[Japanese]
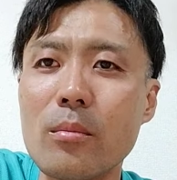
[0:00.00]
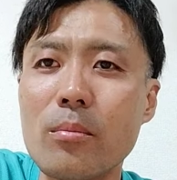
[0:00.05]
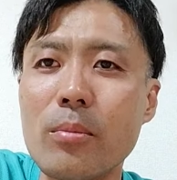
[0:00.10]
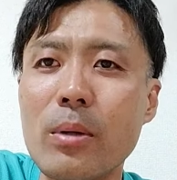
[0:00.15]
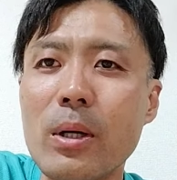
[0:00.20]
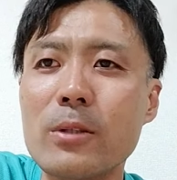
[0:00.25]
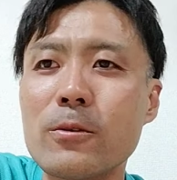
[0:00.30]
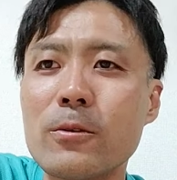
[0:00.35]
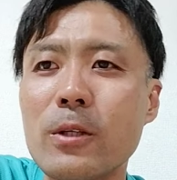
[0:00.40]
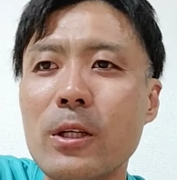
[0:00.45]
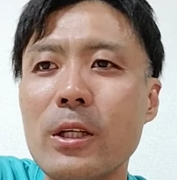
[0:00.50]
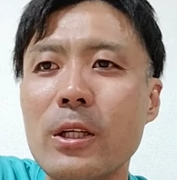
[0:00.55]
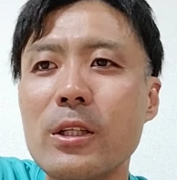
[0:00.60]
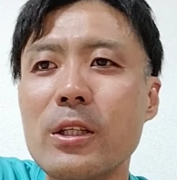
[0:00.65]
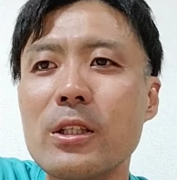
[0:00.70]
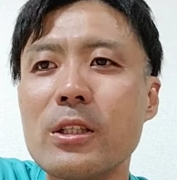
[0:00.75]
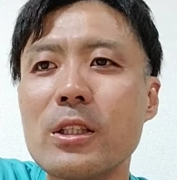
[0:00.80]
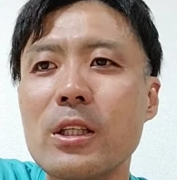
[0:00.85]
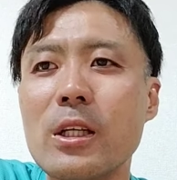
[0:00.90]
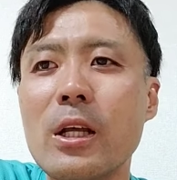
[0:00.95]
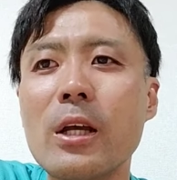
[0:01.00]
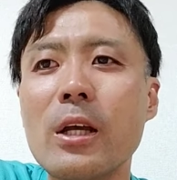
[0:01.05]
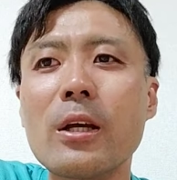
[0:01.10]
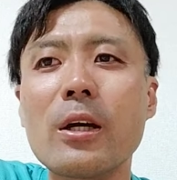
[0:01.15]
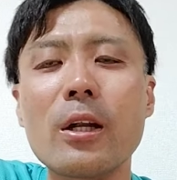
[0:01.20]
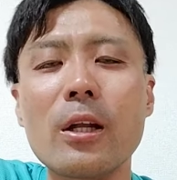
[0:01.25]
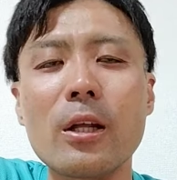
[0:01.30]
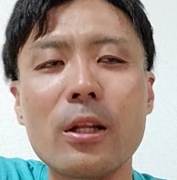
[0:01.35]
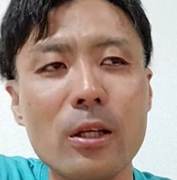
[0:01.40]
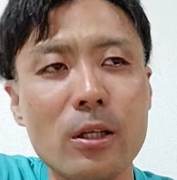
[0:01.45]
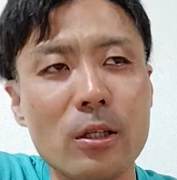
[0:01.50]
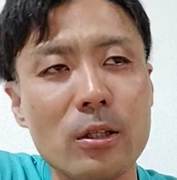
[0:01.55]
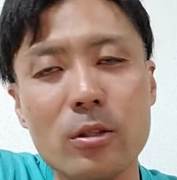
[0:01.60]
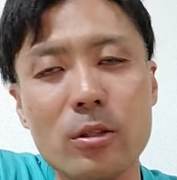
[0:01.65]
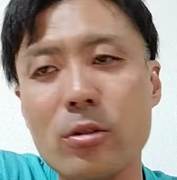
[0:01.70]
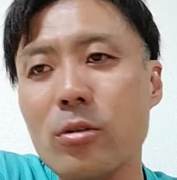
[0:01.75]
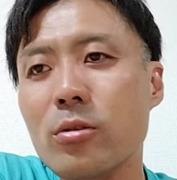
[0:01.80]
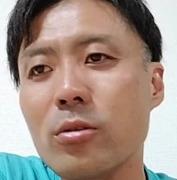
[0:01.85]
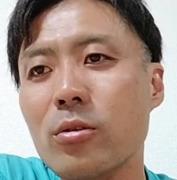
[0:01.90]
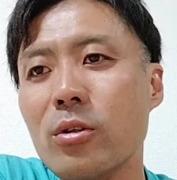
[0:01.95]
パーソナリティじゃないからね
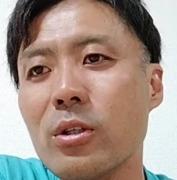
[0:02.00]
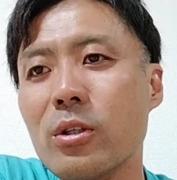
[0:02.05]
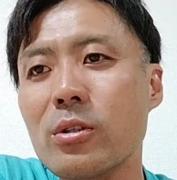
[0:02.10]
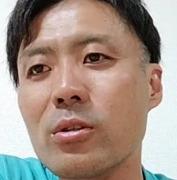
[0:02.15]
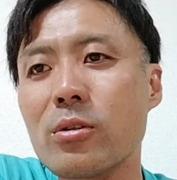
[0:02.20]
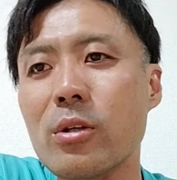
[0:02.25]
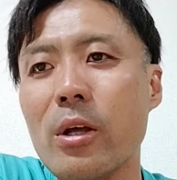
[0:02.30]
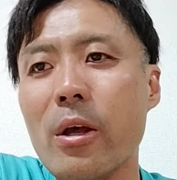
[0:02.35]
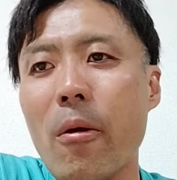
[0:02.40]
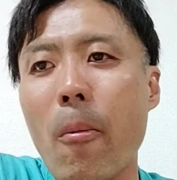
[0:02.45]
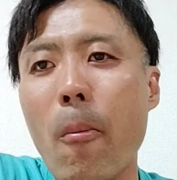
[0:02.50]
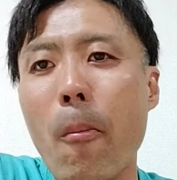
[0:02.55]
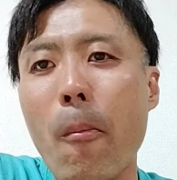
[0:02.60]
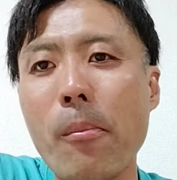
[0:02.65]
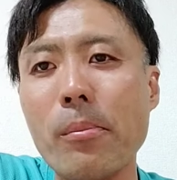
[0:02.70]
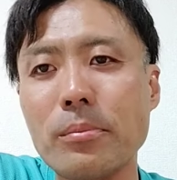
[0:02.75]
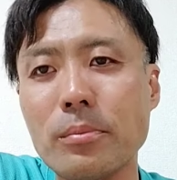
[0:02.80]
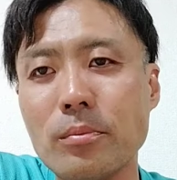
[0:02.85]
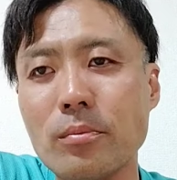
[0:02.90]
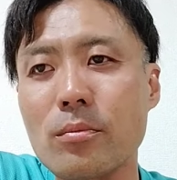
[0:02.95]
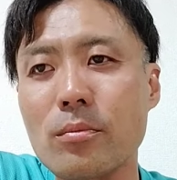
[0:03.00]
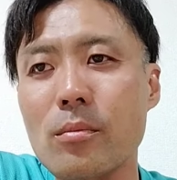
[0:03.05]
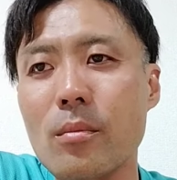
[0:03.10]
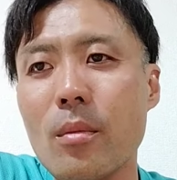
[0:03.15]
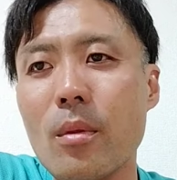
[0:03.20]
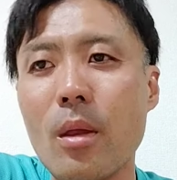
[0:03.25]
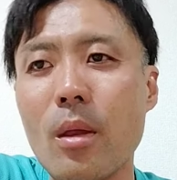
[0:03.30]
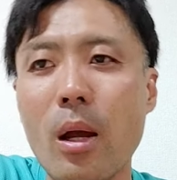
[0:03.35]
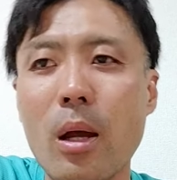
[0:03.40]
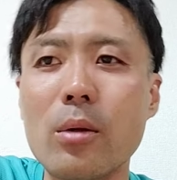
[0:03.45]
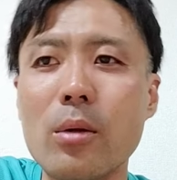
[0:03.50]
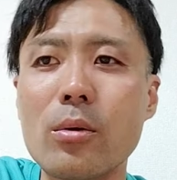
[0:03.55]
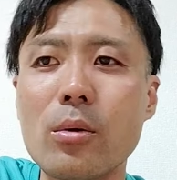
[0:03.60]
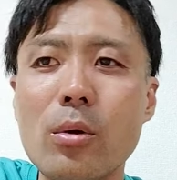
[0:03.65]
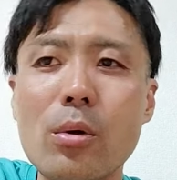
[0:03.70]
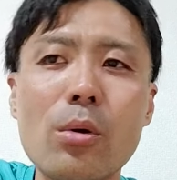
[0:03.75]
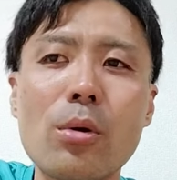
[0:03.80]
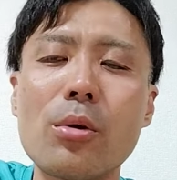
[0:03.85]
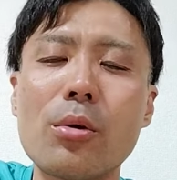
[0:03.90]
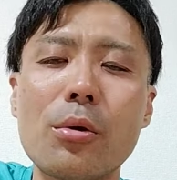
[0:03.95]
人それぞれあの
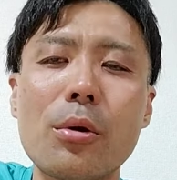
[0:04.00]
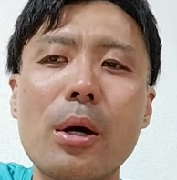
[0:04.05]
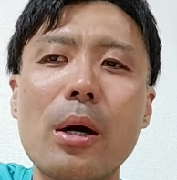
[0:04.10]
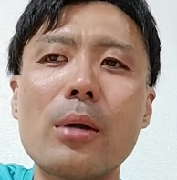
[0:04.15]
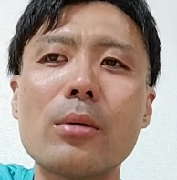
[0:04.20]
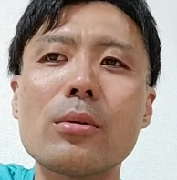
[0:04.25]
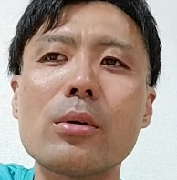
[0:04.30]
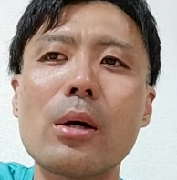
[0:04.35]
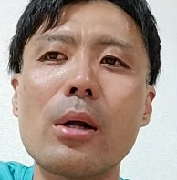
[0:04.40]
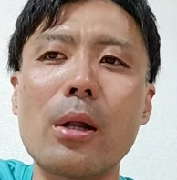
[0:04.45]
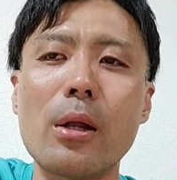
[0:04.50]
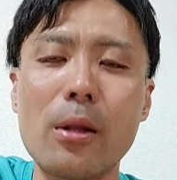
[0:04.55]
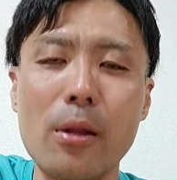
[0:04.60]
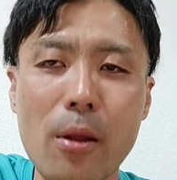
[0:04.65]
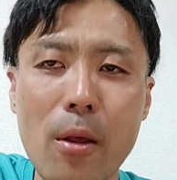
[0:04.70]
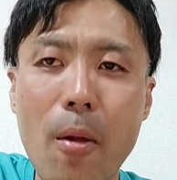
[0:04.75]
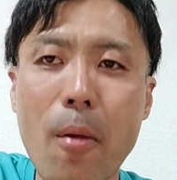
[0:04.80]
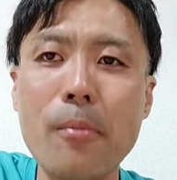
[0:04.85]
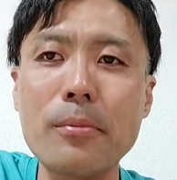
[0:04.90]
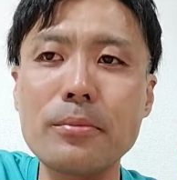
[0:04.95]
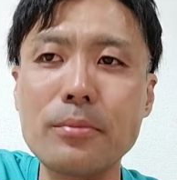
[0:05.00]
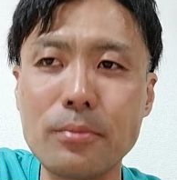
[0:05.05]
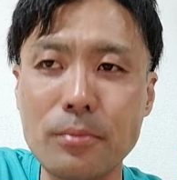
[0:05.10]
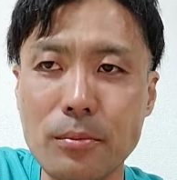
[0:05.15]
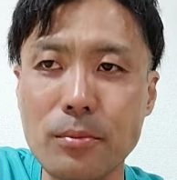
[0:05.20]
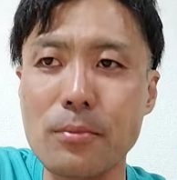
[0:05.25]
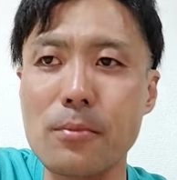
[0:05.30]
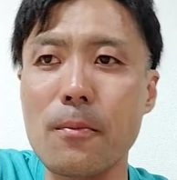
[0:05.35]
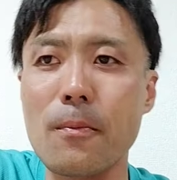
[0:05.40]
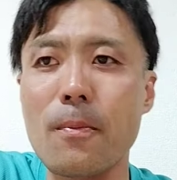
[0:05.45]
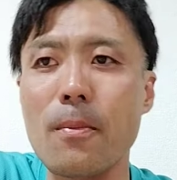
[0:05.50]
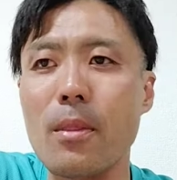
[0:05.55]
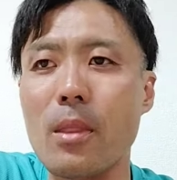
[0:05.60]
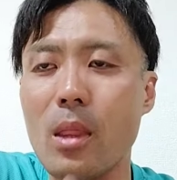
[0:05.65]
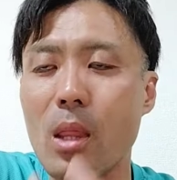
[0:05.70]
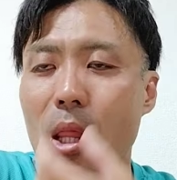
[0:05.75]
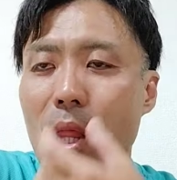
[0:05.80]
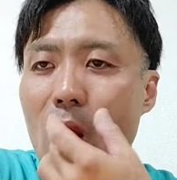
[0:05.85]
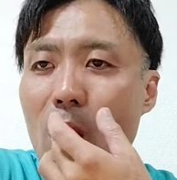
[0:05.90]
心があるからねうん